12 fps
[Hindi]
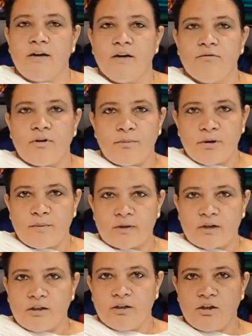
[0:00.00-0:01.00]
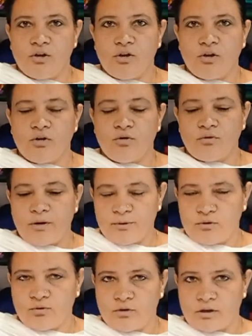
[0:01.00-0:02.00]
वो हमने बता दे रही हो वह भी
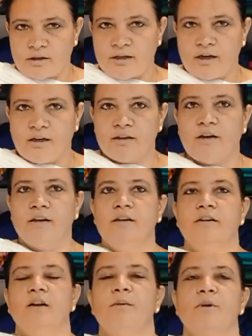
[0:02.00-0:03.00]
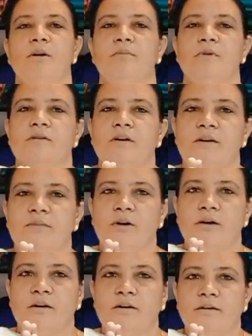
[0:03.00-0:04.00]
दूर कर देंगे थारी राम राम सारी
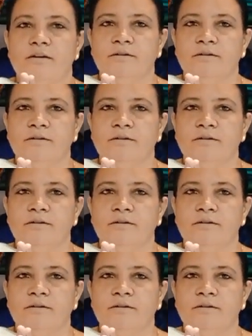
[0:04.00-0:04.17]
बाणा ने